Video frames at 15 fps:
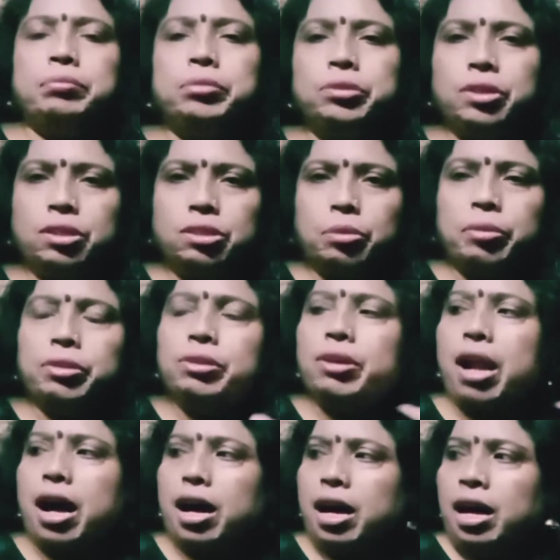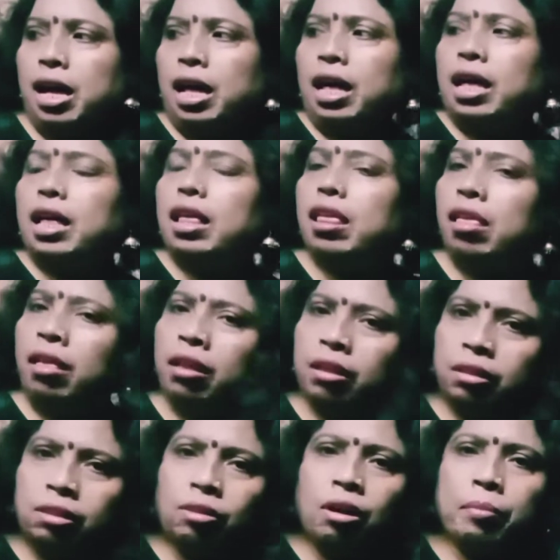বুঝেছো বন্ধুরা
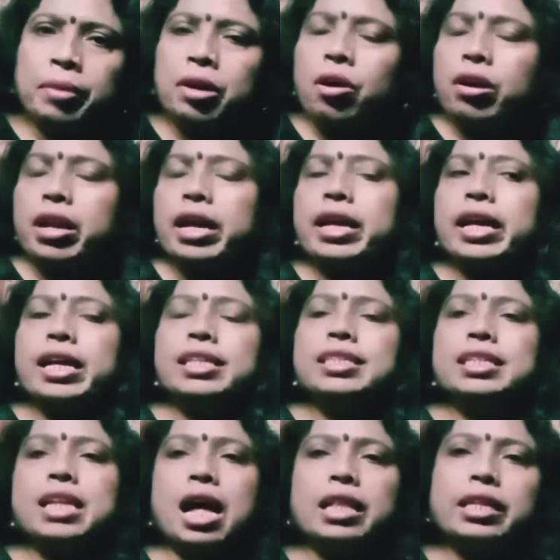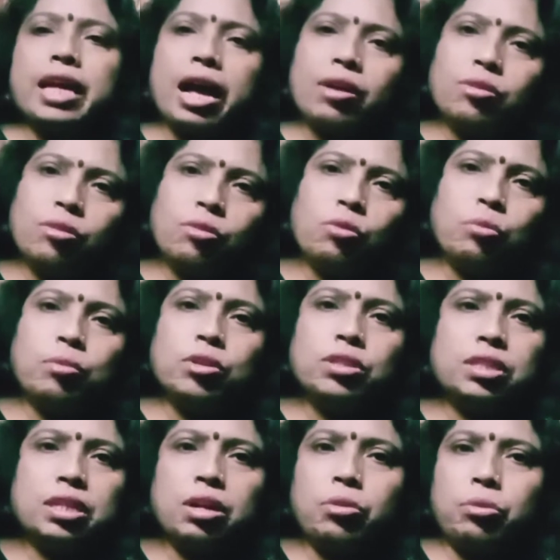তো আমি কটা খেয়েছি নাতি এখনও
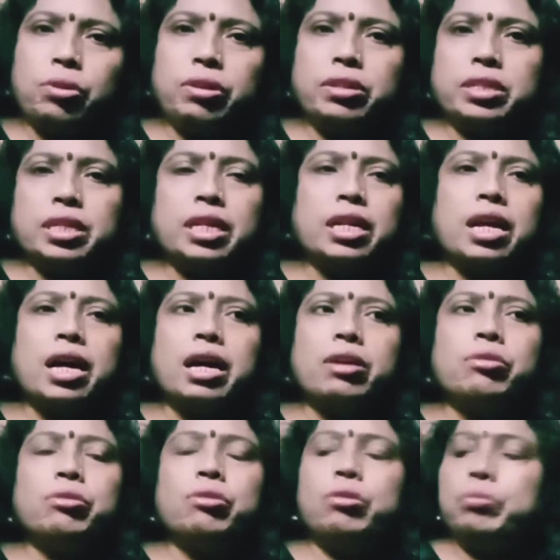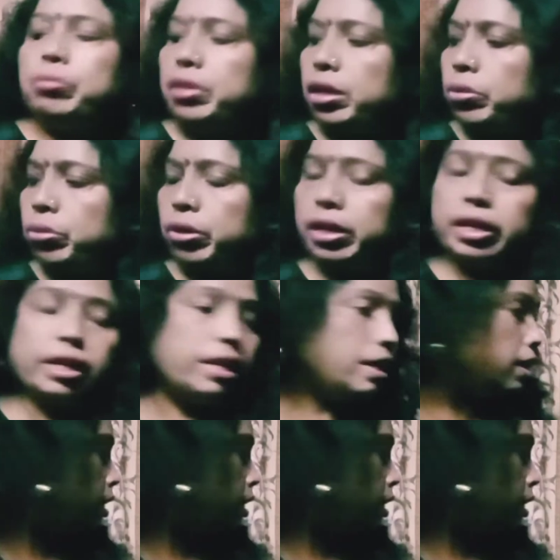ঘুমোচ্ছে উঠছে না এখনও অবধি ওঠেনি